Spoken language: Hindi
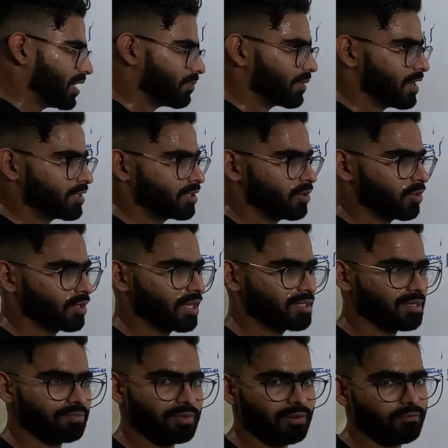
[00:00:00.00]
तक प्रेजेंट होता है
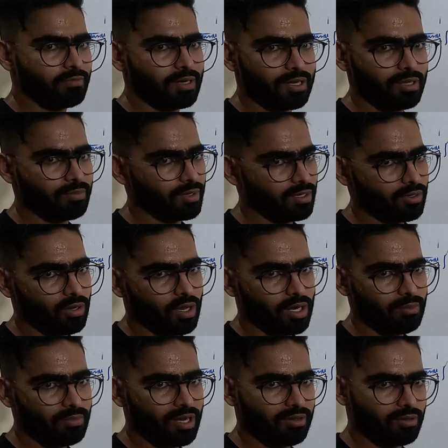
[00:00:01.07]
जब तक वर्टिब्रल
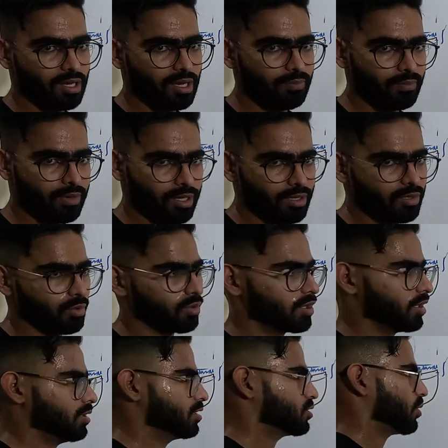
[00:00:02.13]
कॉलम डेवलप नहीं
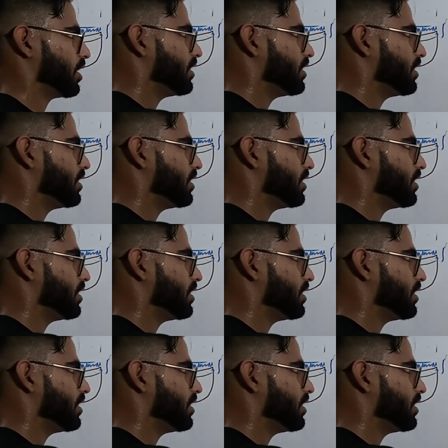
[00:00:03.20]
होता सो